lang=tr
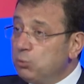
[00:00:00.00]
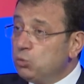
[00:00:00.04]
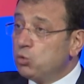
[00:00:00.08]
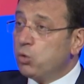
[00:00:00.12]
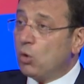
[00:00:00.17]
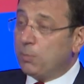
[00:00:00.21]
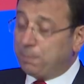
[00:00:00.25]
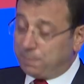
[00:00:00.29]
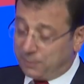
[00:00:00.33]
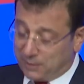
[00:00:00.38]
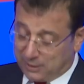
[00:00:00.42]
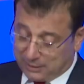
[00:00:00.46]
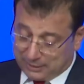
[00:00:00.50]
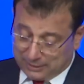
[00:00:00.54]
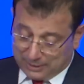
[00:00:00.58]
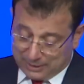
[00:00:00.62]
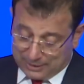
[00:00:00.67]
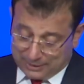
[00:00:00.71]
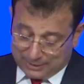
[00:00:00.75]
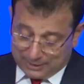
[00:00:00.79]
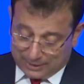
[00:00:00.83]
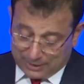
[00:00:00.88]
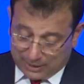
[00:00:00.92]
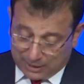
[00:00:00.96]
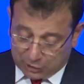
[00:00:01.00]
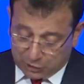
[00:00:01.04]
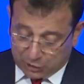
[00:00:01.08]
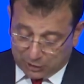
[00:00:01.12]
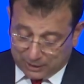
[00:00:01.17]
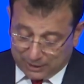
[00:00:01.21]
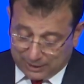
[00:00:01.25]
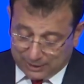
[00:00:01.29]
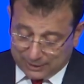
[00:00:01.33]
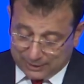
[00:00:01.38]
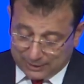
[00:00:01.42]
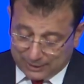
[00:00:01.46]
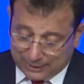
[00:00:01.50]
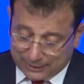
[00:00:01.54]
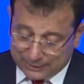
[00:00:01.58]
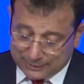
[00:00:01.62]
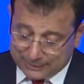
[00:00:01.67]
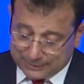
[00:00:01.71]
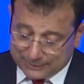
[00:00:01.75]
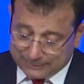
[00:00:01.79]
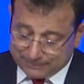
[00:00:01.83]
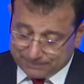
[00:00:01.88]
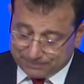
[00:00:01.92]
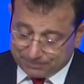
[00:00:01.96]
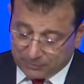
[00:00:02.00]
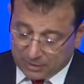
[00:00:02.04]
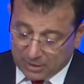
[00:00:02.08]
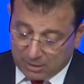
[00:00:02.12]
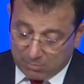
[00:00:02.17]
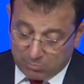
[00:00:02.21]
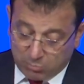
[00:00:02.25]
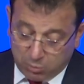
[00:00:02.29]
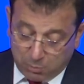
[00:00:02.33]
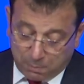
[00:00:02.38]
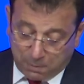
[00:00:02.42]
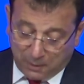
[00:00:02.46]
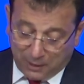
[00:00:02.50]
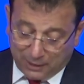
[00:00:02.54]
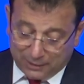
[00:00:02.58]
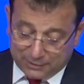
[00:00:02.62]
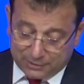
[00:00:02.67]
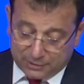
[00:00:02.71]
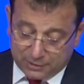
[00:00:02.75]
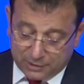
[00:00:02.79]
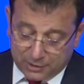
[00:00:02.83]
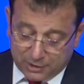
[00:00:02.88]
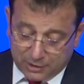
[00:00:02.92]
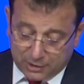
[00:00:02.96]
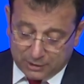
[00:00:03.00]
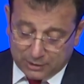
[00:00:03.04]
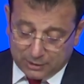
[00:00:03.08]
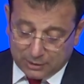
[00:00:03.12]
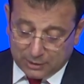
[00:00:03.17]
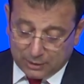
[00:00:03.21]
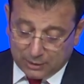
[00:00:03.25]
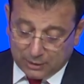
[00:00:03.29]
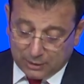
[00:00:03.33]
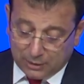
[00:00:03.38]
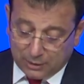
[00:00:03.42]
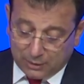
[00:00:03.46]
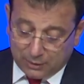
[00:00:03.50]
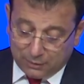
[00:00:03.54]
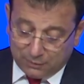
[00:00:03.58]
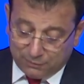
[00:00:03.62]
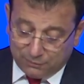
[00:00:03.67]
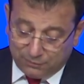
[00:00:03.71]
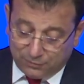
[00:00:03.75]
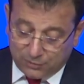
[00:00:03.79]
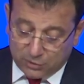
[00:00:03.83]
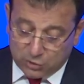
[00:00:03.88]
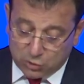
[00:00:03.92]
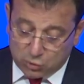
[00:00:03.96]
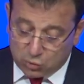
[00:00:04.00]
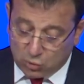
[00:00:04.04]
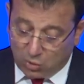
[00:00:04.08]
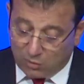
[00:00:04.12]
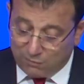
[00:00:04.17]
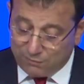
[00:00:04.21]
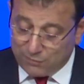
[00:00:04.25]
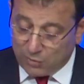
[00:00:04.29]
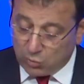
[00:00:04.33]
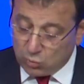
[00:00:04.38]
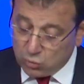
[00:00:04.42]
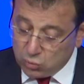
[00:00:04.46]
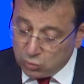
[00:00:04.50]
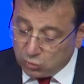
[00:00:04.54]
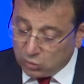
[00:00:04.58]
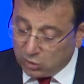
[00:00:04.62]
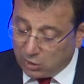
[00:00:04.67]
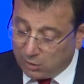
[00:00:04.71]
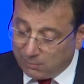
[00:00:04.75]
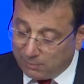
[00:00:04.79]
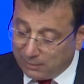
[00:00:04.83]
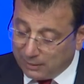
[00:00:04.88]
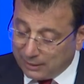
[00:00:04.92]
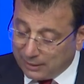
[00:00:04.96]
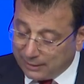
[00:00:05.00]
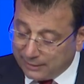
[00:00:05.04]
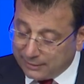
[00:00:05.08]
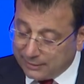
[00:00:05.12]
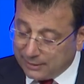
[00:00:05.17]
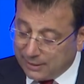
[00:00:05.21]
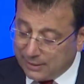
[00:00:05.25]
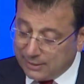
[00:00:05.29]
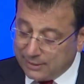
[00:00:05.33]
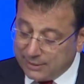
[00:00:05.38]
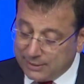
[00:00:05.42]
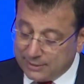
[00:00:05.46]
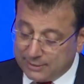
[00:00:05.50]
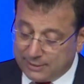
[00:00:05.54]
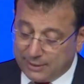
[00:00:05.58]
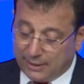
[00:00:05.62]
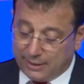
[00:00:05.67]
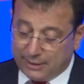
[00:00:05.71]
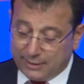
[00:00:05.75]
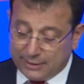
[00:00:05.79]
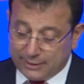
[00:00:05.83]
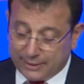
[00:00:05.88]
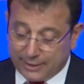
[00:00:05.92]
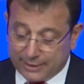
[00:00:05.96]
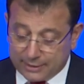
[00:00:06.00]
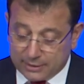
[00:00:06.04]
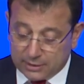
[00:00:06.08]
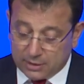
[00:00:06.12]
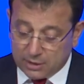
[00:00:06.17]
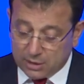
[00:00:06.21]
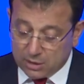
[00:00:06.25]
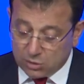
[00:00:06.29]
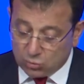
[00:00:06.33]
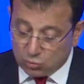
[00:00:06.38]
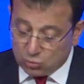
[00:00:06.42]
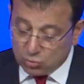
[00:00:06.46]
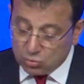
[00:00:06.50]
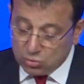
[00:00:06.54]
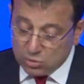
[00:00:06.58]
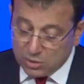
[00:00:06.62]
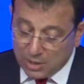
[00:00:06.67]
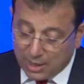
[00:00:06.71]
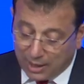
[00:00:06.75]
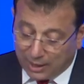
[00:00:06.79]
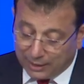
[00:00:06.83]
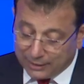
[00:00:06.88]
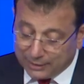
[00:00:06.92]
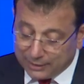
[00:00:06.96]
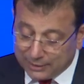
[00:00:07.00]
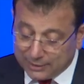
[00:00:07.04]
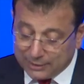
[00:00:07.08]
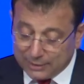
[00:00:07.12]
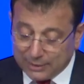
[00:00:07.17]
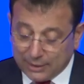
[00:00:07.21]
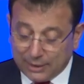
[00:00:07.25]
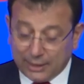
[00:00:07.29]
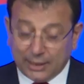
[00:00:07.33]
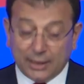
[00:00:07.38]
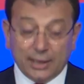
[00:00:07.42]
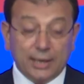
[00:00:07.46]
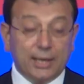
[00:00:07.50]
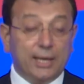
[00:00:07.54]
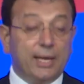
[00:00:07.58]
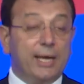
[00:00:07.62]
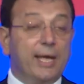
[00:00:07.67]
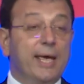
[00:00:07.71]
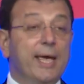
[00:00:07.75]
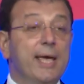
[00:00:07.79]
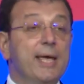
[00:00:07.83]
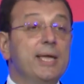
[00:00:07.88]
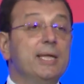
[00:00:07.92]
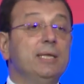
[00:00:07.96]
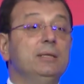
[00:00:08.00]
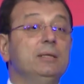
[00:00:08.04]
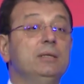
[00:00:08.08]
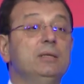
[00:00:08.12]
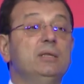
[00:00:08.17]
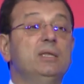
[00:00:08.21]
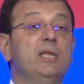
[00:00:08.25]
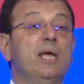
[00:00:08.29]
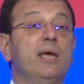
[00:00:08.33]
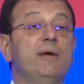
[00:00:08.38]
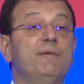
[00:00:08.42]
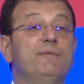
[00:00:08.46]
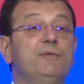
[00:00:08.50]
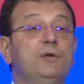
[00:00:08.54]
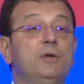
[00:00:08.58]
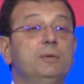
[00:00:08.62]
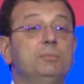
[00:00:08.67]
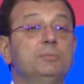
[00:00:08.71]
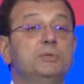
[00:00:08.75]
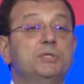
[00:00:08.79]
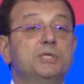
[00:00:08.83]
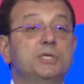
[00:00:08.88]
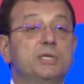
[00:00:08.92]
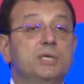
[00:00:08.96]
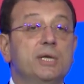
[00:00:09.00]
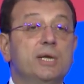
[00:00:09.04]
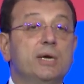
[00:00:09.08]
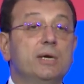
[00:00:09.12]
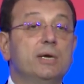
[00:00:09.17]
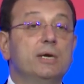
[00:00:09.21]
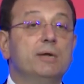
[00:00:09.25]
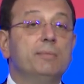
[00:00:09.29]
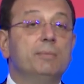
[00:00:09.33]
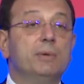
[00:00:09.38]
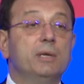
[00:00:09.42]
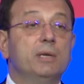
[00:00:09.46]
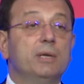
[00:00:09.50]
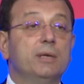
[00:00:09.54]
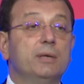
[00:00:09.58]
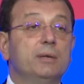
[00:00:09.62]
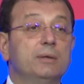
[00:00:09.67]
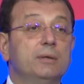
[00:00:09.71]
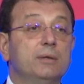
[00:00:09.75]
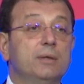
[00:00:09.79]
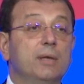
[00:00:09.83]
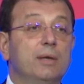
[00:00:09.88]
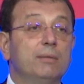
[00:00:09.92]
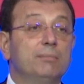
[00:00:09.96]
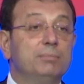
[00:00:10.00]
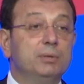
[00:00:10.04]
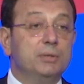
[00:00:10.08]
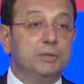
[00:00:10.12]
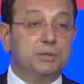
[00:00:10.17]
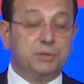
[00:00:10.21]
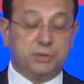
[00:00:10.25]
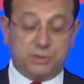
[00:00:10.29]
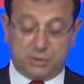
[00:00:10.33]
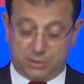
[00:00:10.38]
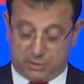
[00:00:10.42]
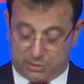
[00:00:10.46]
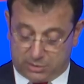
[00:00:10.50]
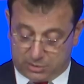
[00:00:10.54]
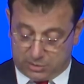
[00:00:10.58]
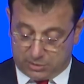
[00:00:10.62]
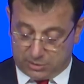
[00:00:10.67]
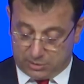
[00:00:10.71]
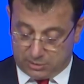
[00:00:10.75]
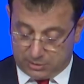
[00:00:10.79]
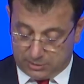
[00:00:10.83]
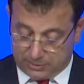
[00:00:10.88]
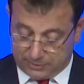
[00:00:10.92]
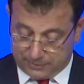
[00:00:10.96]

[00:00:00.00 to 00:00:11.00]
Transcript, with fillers: bu topraklarda yaşananlar bu partinin vizyon ve uygulamalarıyla liderlik ettiği dünyanın en devrimci ilerlemelerinden birisiydi.